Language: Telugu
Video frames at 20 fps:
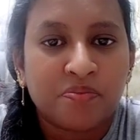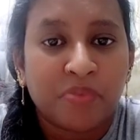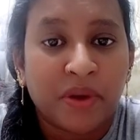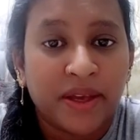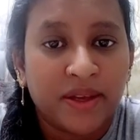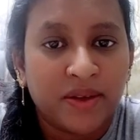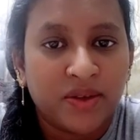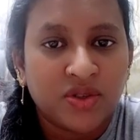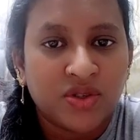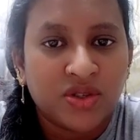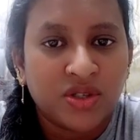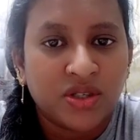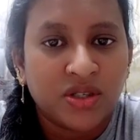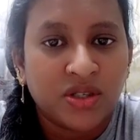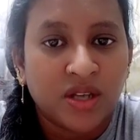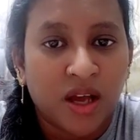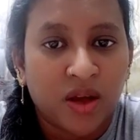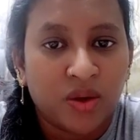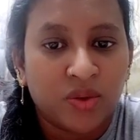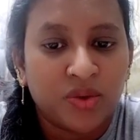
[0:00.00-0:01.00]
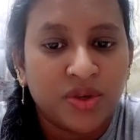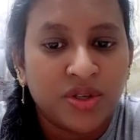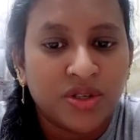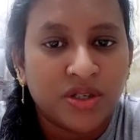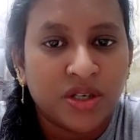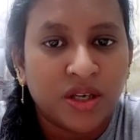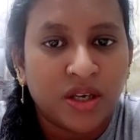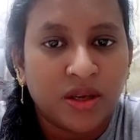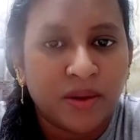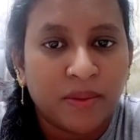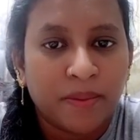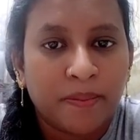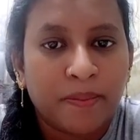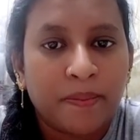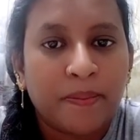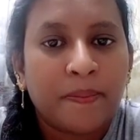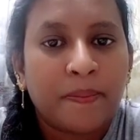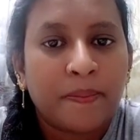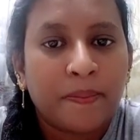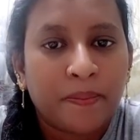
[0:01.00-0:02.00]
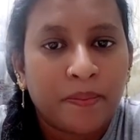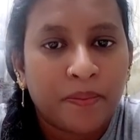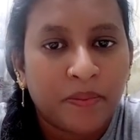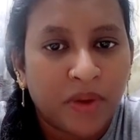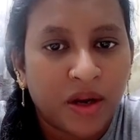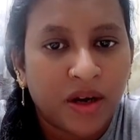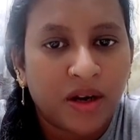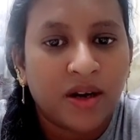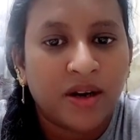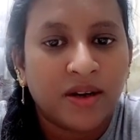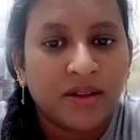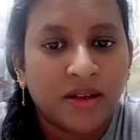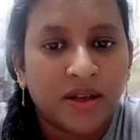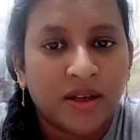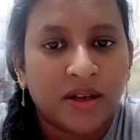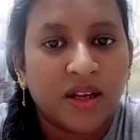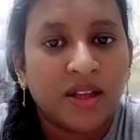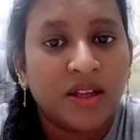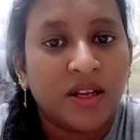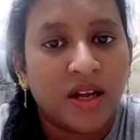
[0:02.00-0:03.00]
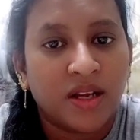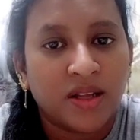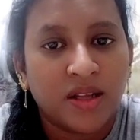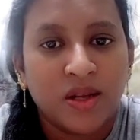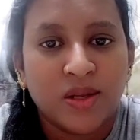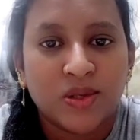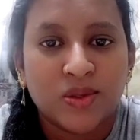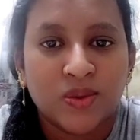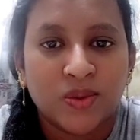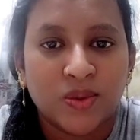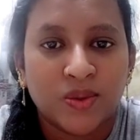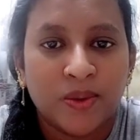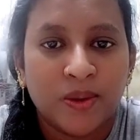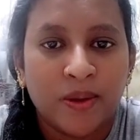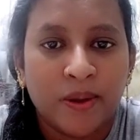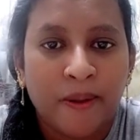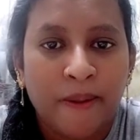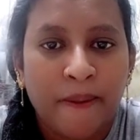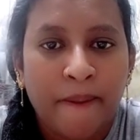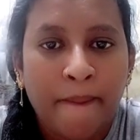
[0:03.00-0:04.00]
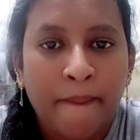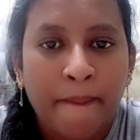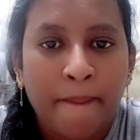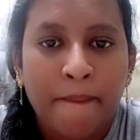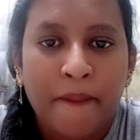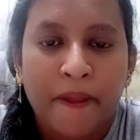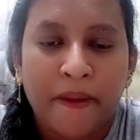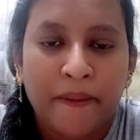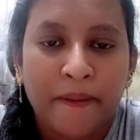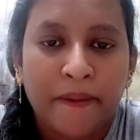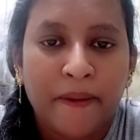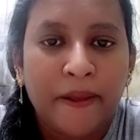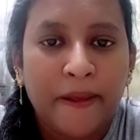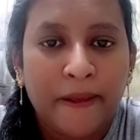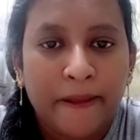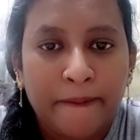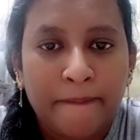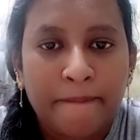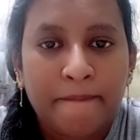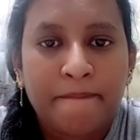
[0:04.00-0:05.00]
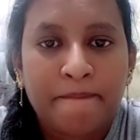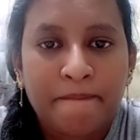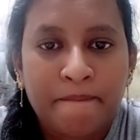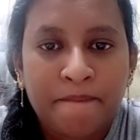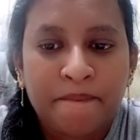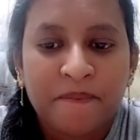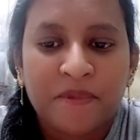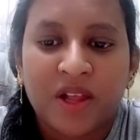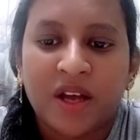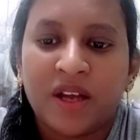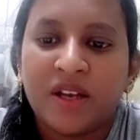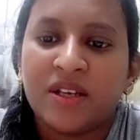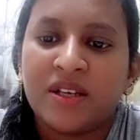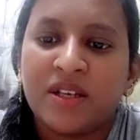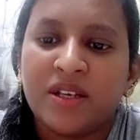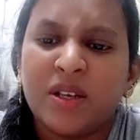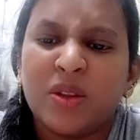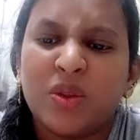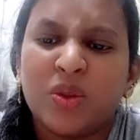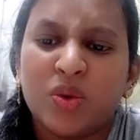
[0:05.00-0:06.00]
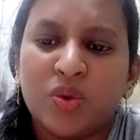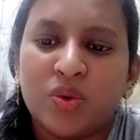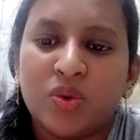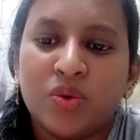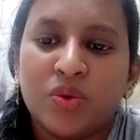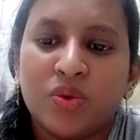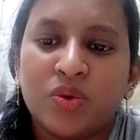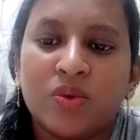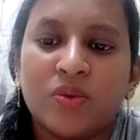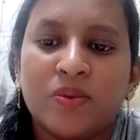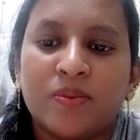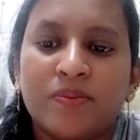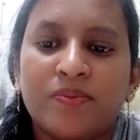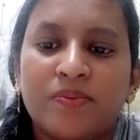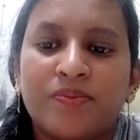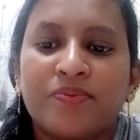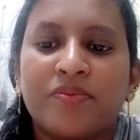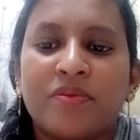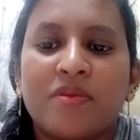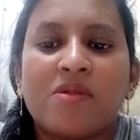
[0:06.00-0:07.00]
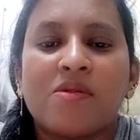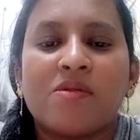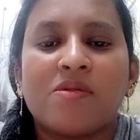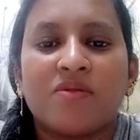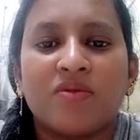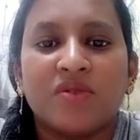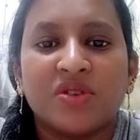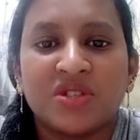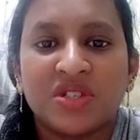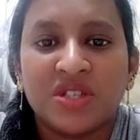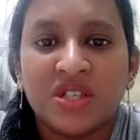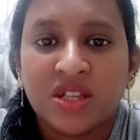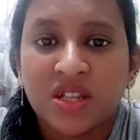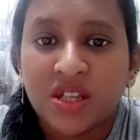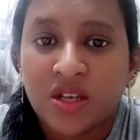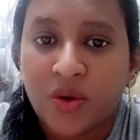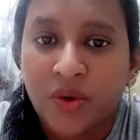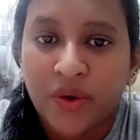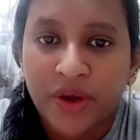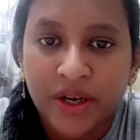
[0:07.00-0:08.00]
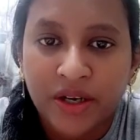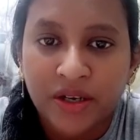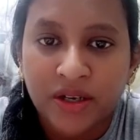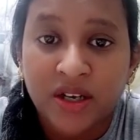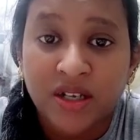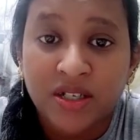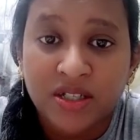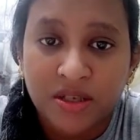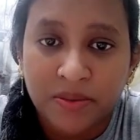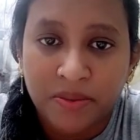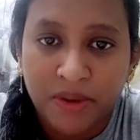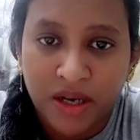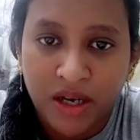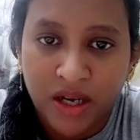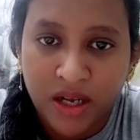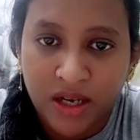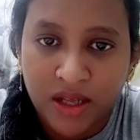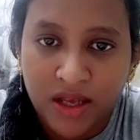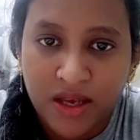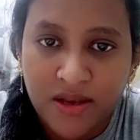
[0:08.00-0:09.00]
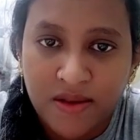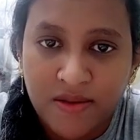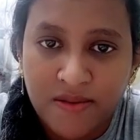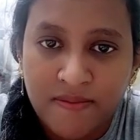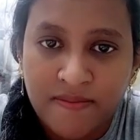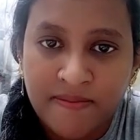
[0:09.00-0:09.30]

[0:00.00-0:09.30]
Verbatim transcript: పైకి వచ్చి నా గురించే మాట్లాడుతున్నారు అది నాకు తెలుసు అన్నీ కానీ ఎందుకు వచ్చింది కోయిట్ కష్టపడడానికి